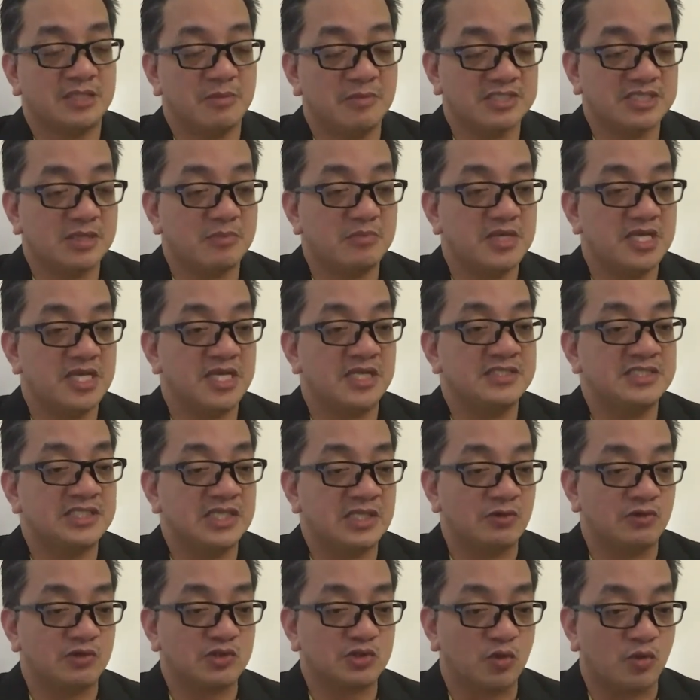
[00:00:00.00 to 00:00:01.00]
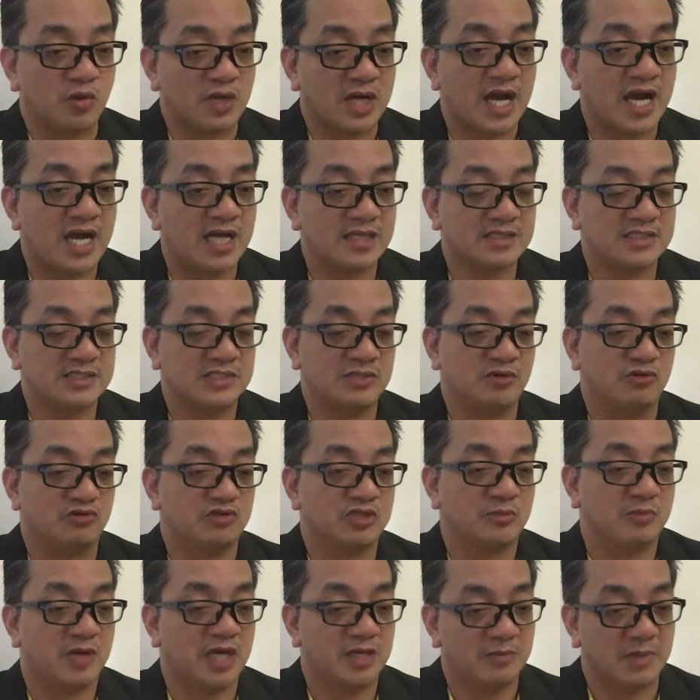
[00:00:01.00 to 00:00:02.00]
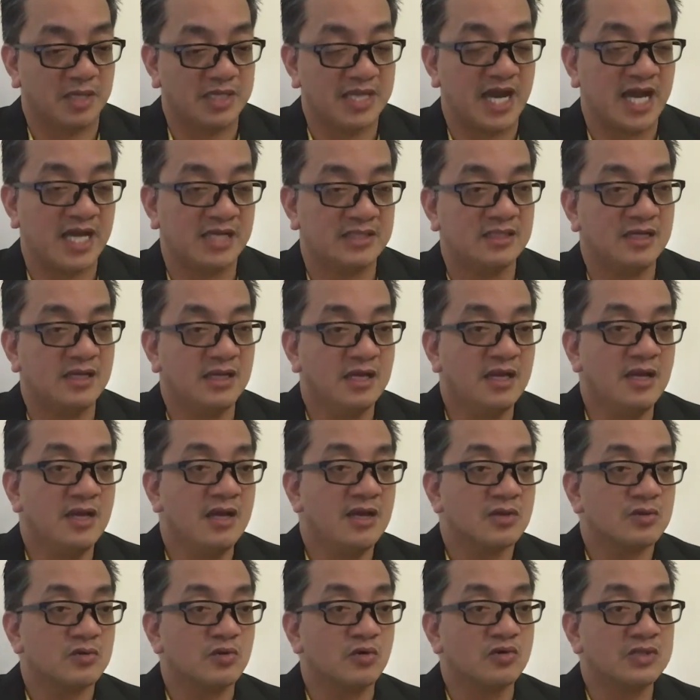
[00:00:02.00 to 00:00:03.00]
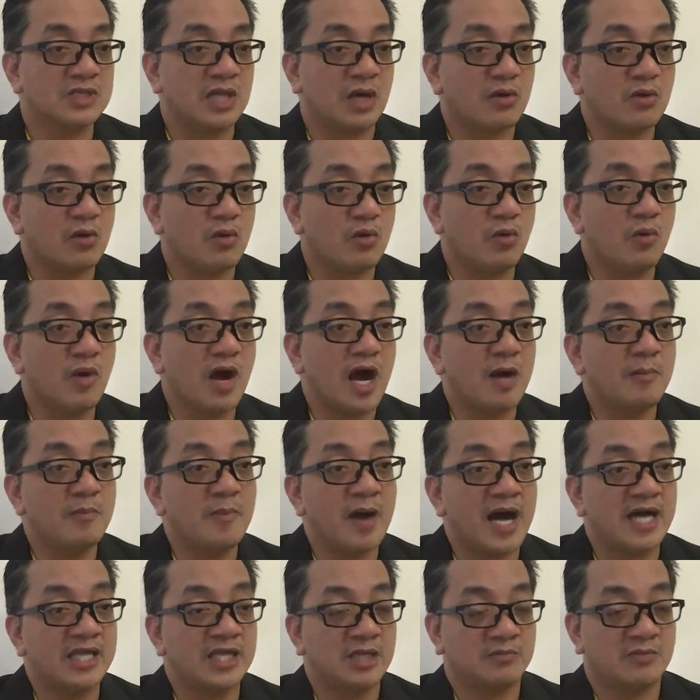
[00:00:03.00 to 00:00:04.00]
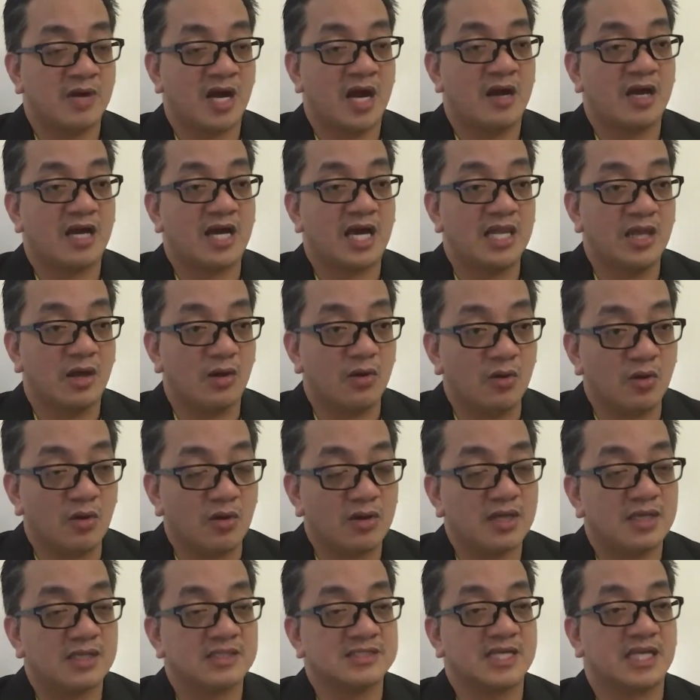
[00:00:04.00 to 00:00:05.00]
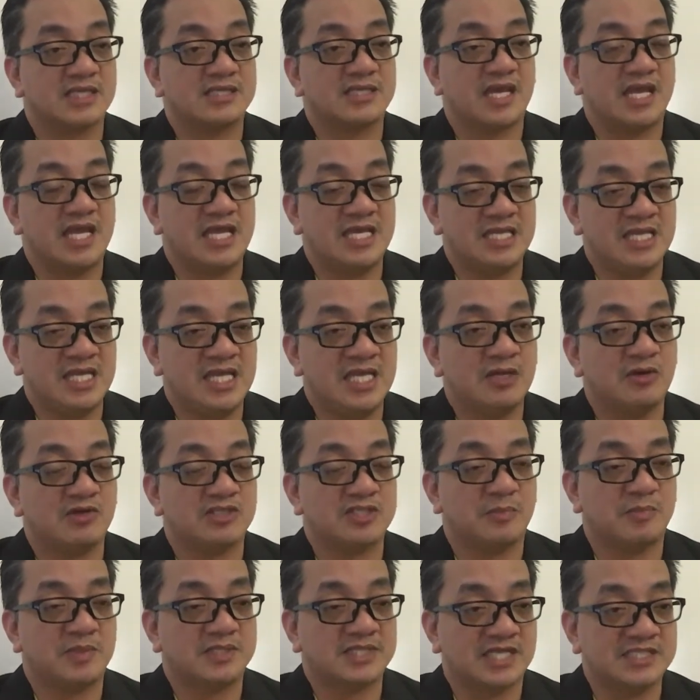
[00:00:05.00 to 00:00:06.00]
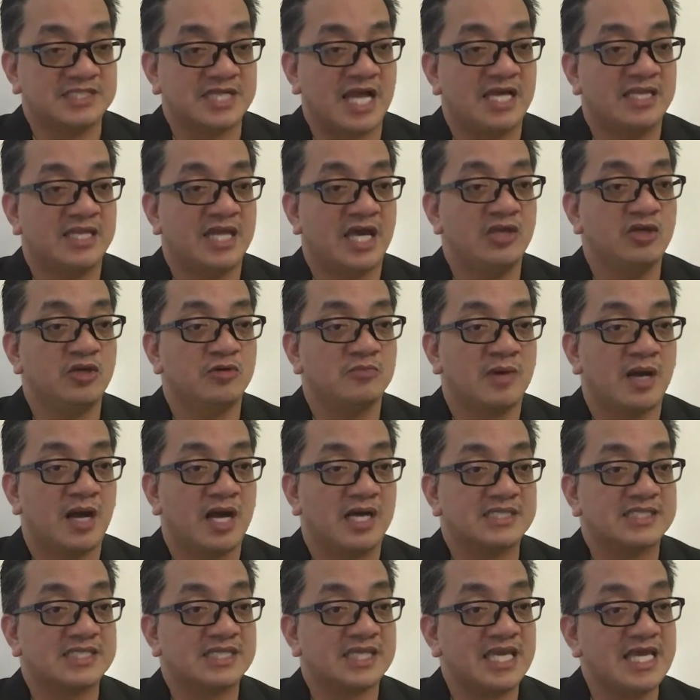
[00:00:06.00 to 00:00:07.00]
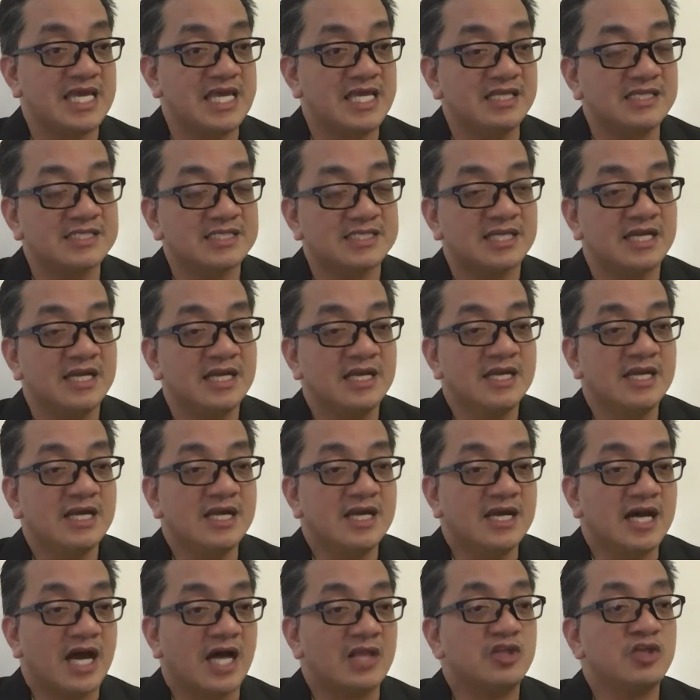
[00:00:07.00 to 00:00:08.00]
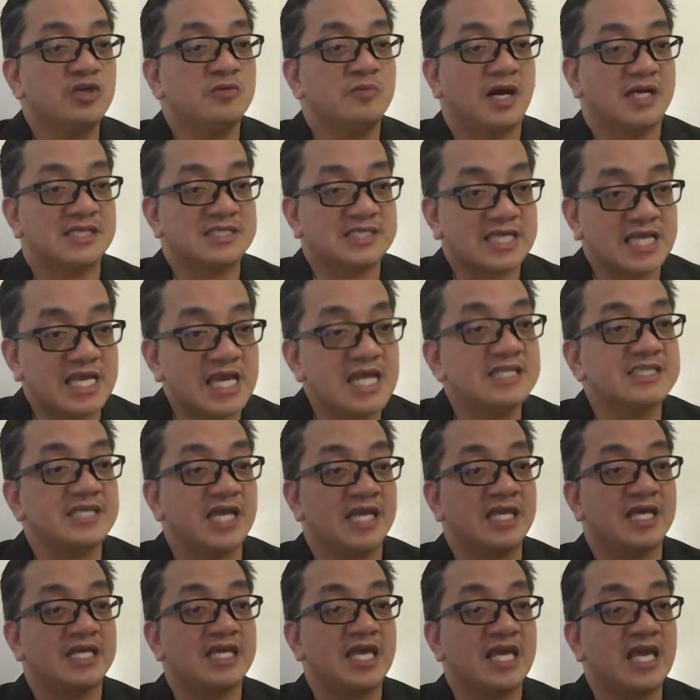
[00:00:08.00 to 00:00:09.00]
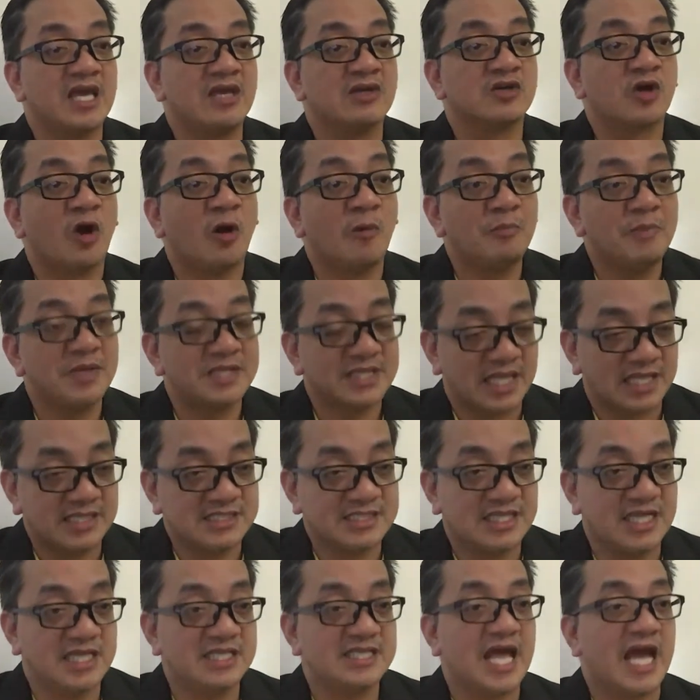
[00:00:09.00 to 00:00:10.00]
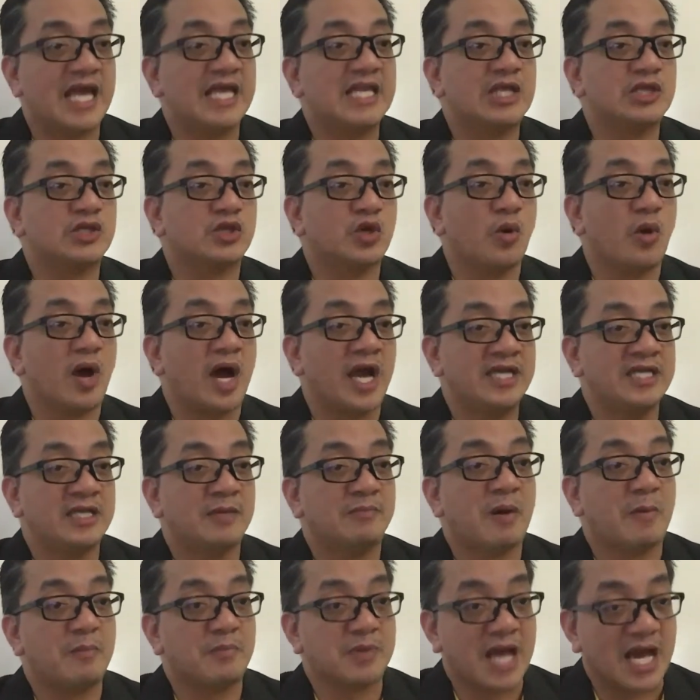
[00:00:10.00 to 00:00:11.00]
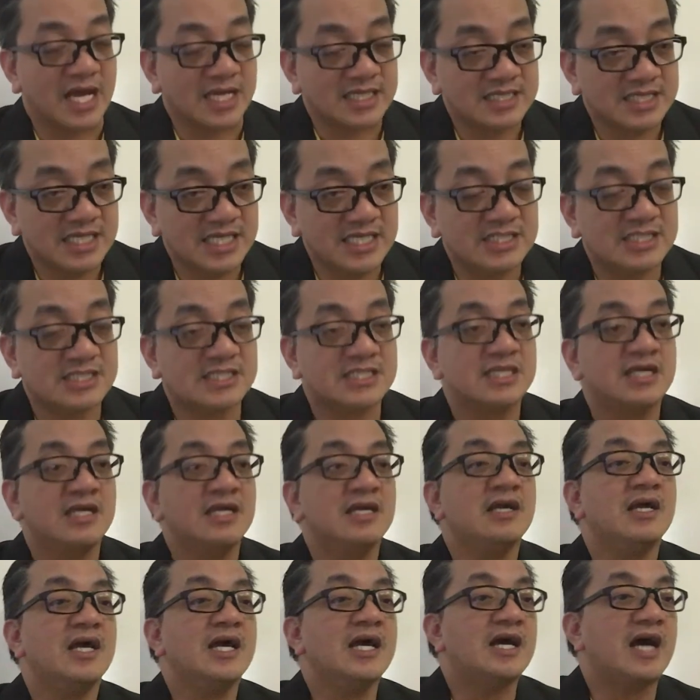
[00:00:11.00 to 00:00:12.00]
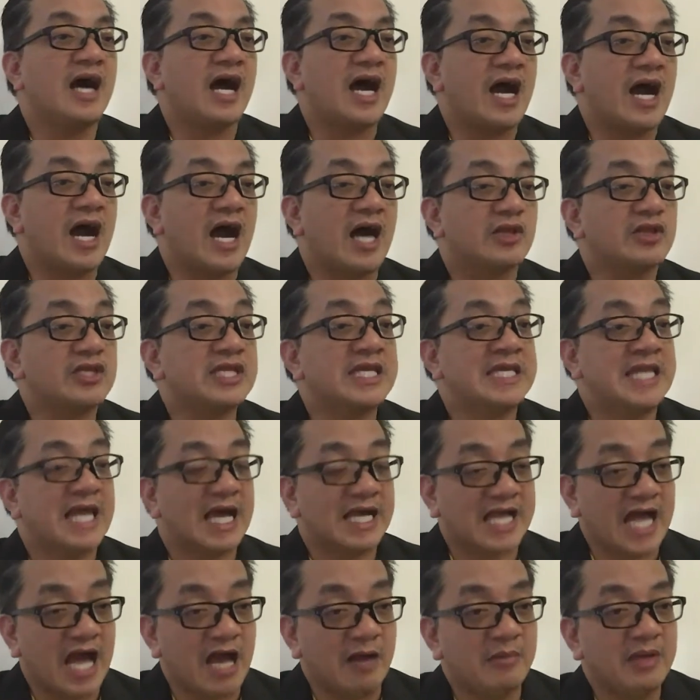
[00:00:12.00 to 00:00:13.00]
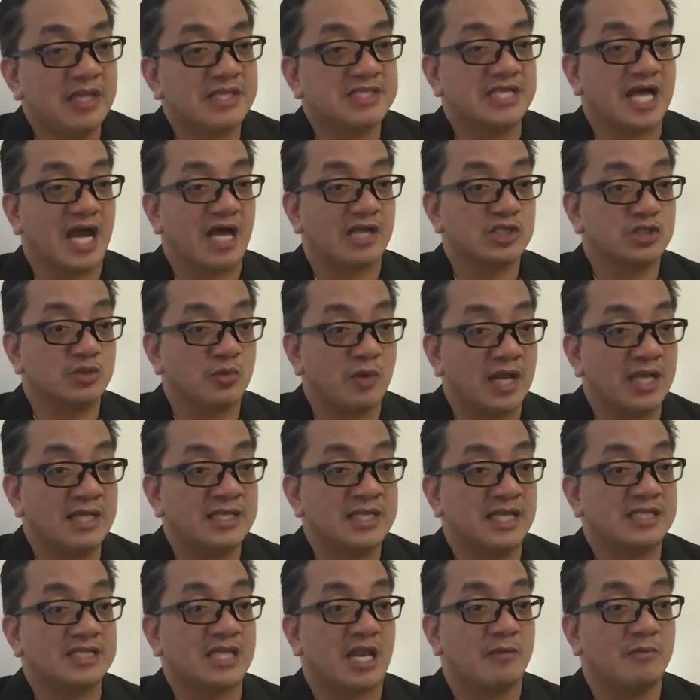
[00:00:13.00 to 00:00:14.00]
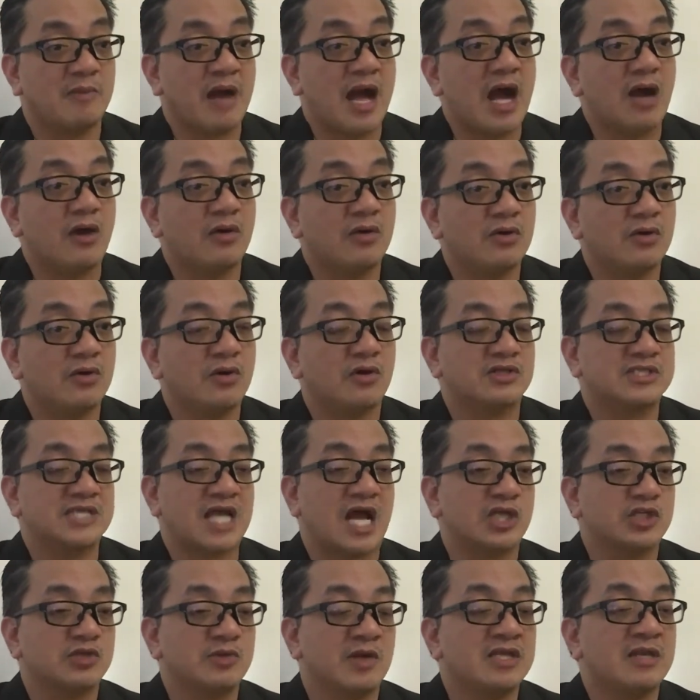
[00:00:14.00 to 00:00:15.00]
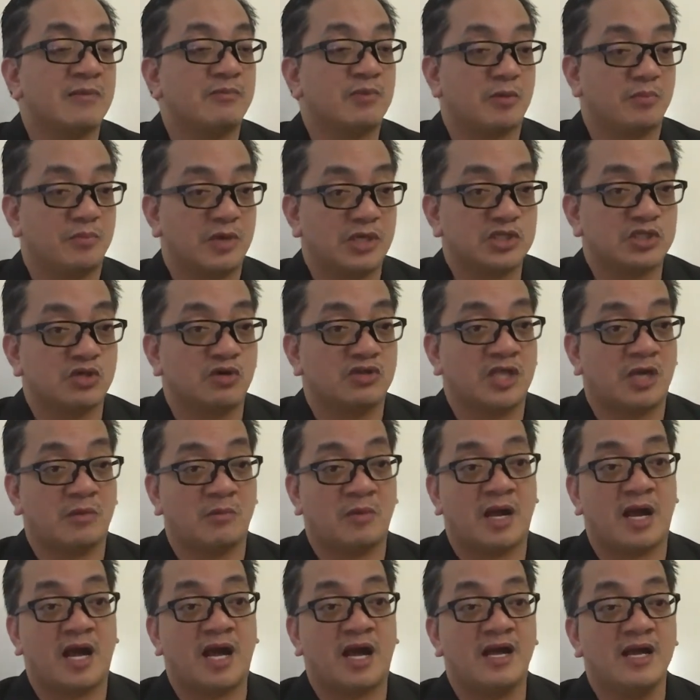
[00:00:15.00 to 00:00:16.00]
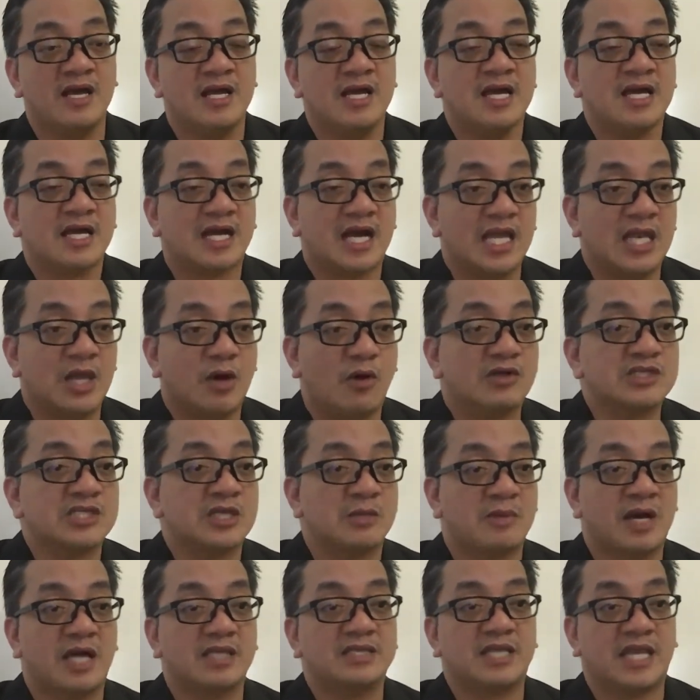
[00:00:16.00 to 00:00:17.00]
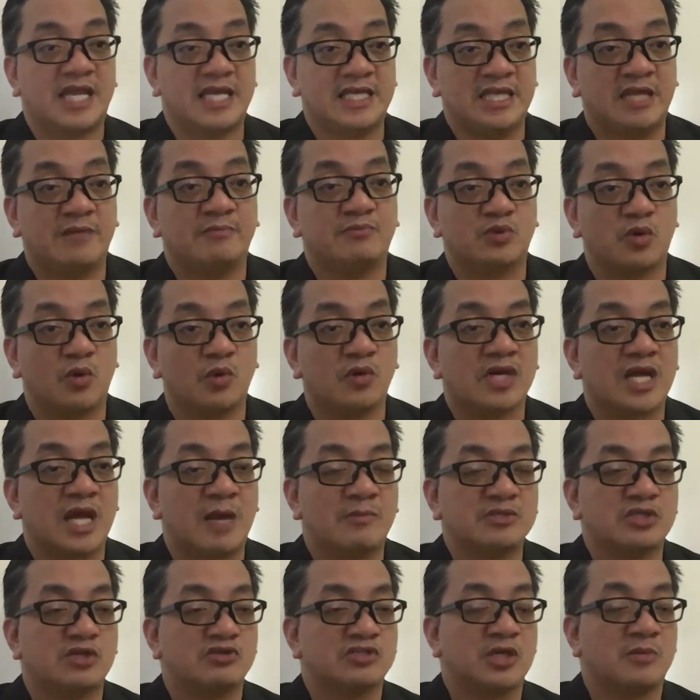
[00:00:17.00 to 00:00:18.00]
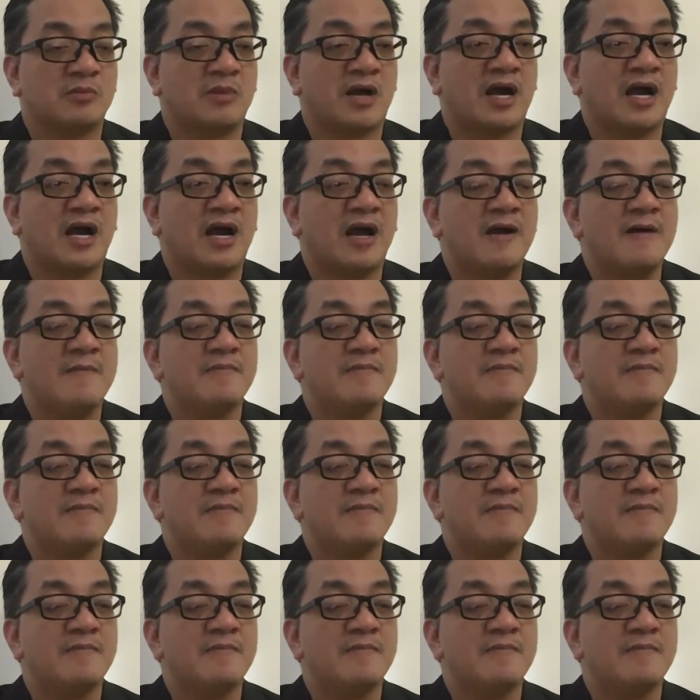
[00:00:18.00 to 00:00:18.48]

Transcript: Ibig sabihin, sinusukat, sinusubaybayan kung nakukuha ba ng mga kalahok sa training o sa pagsasanay yung mga skills at yung mga skills ay nagiging competency dahil ito ay napapractice at ginagamit sa actual na trabaho o sa actual na profesyon ng mga kalahok sa mga training programs o sa mga